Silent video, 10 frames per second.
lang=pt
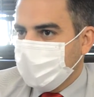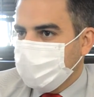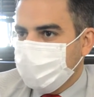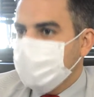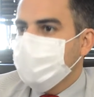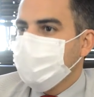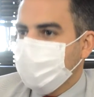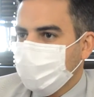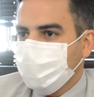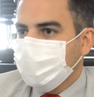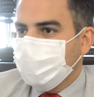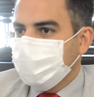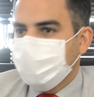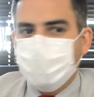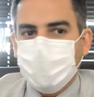25 mil de,
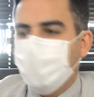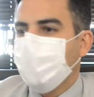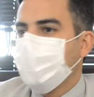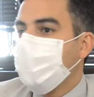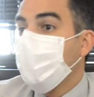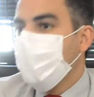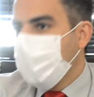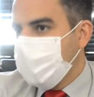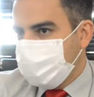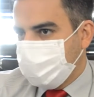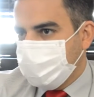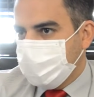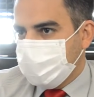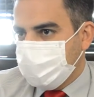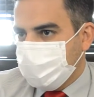de economia por mês, vamos
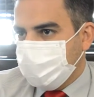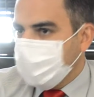dizer assim.